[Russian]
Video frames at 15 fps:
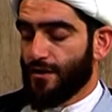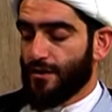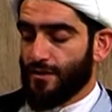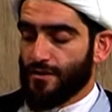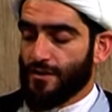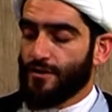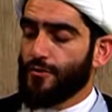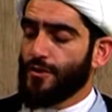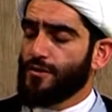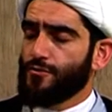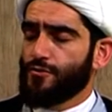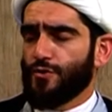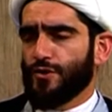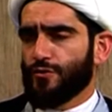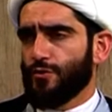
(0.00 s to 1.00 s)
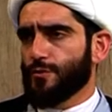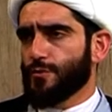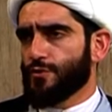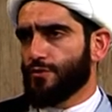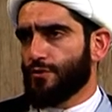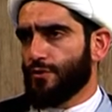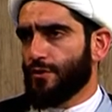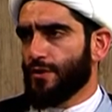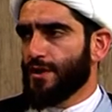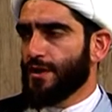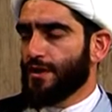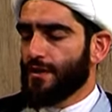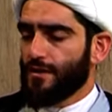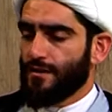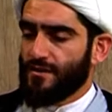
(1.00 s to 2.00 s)
Это говорит все о том, что
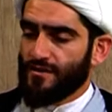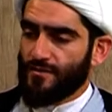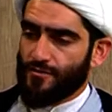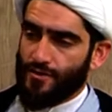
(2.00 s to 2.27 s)
э,